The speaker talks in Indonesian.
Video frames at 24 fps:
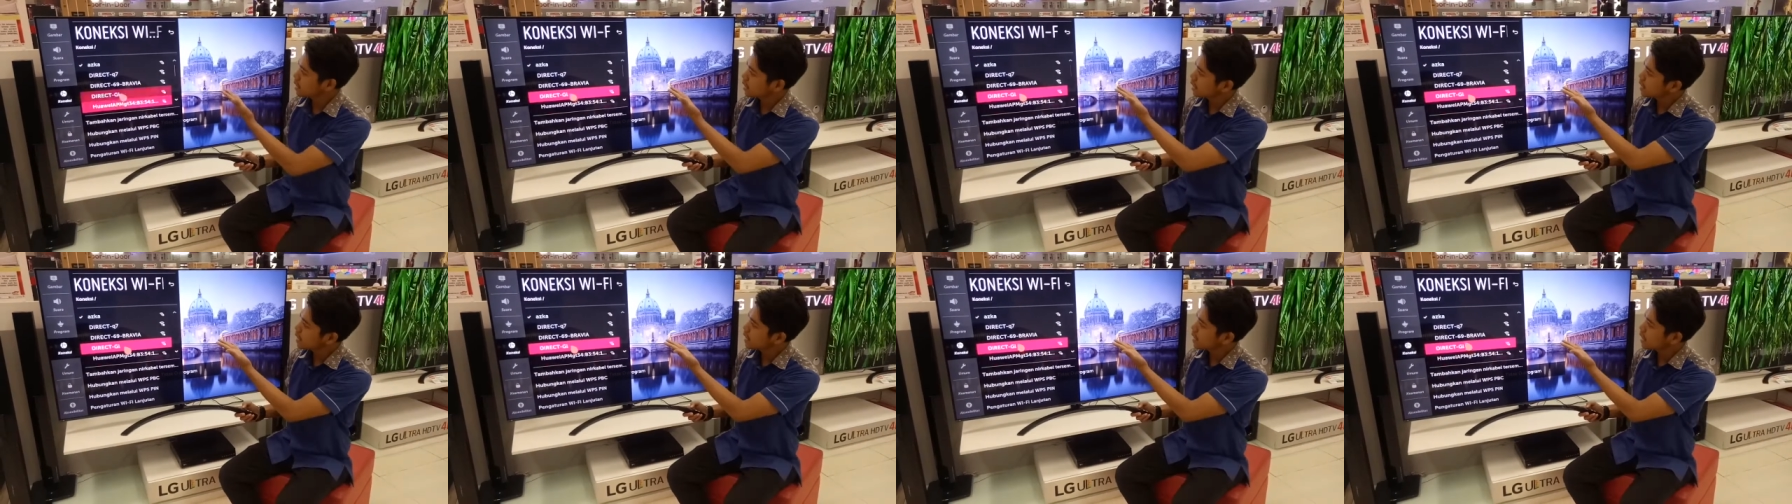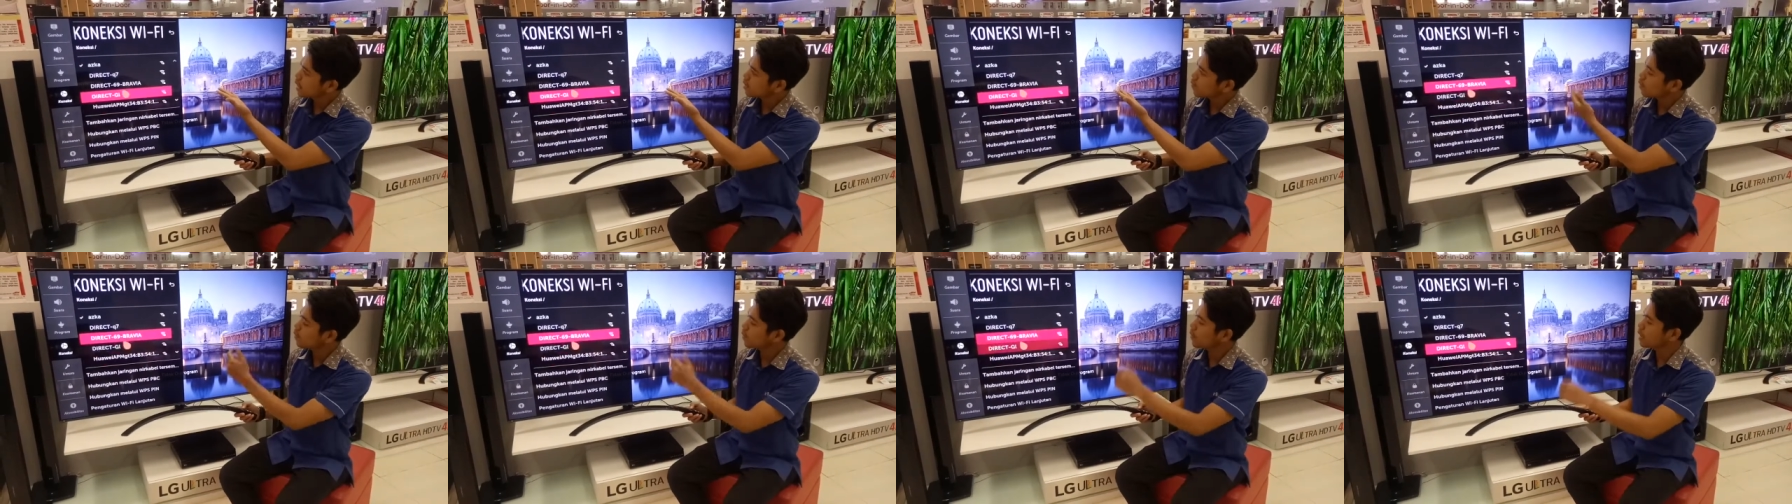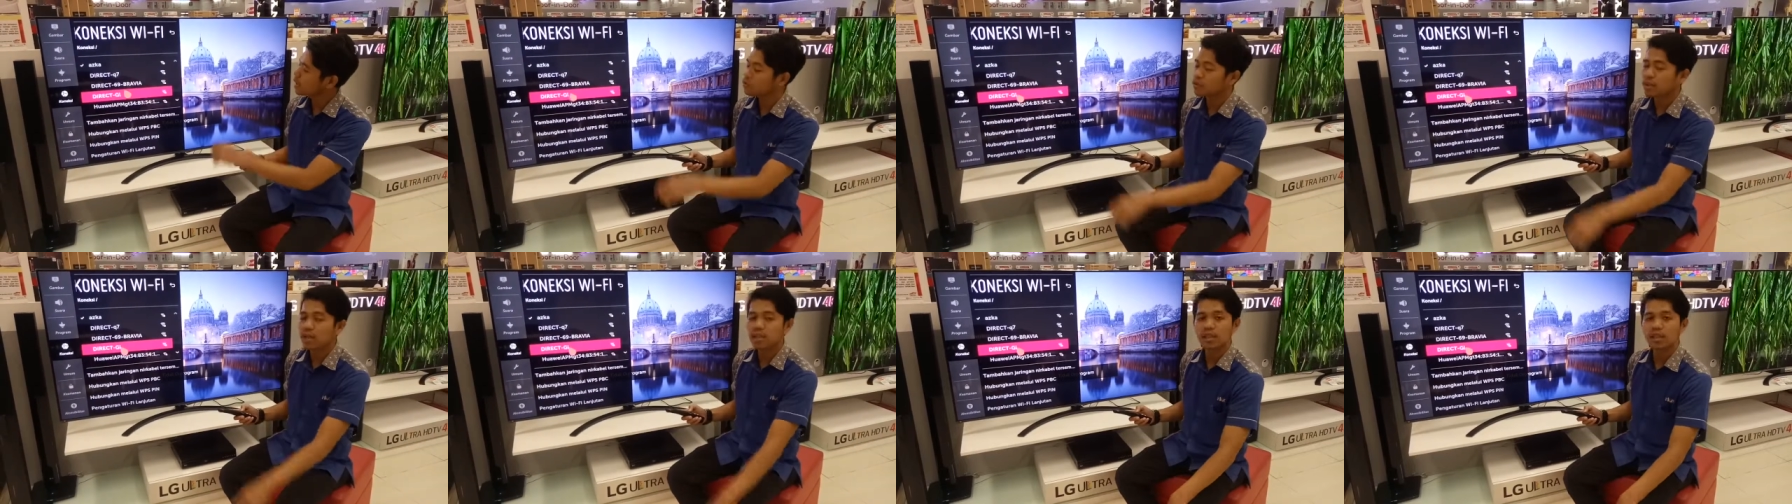setelah jaringan
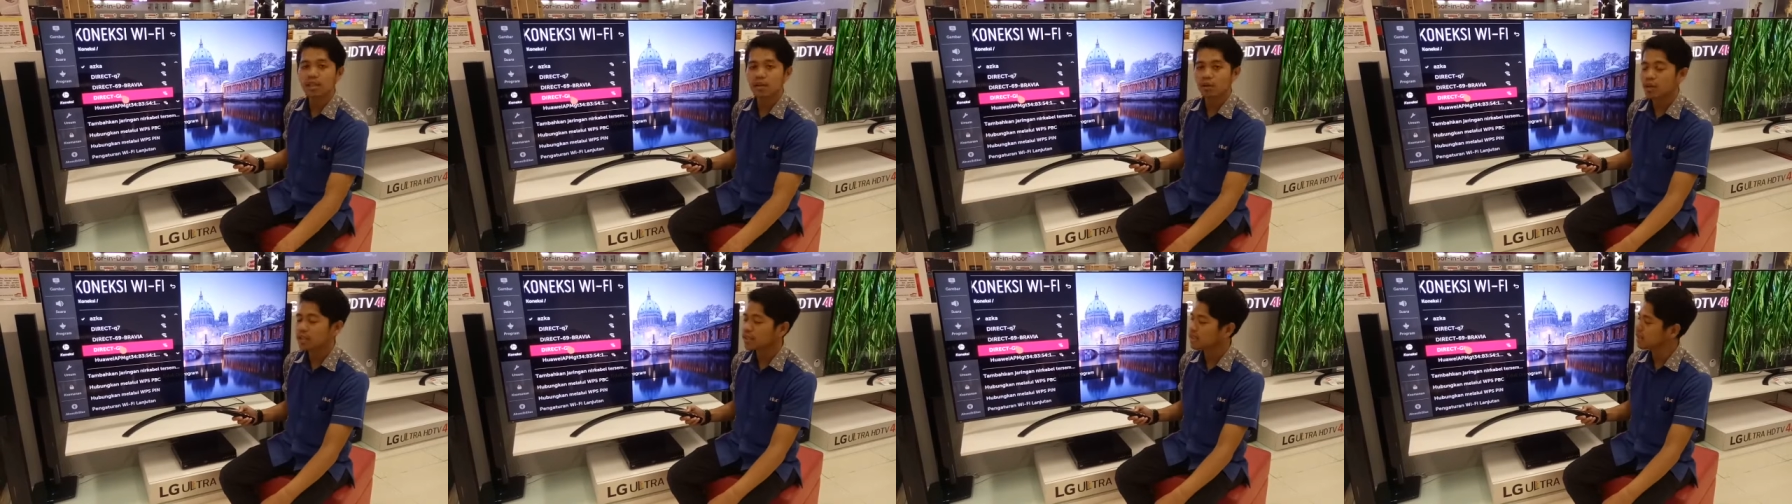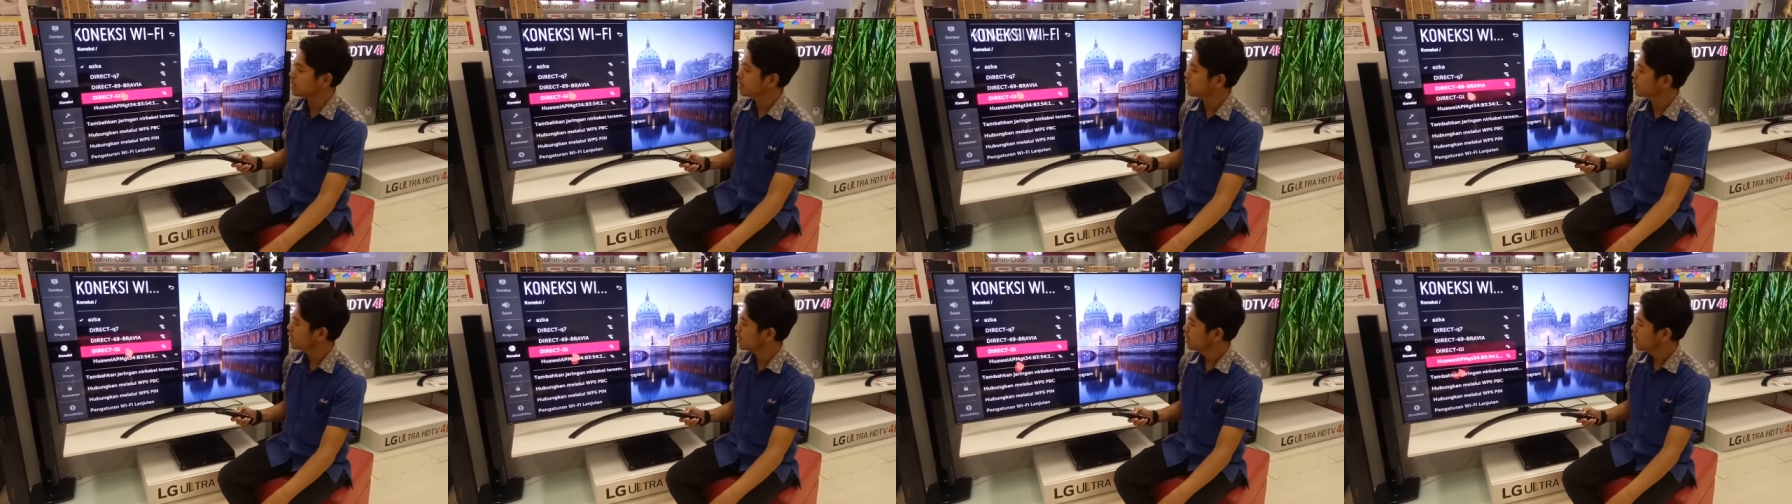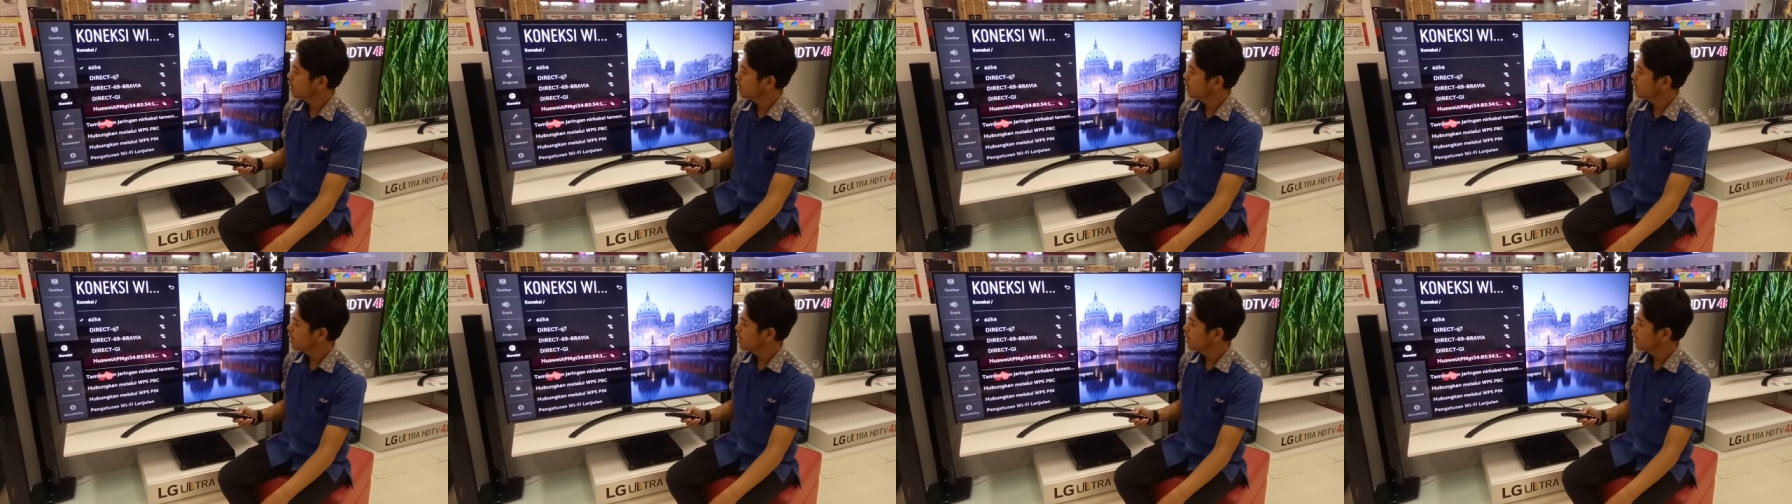WiFi sudah terkoneksi,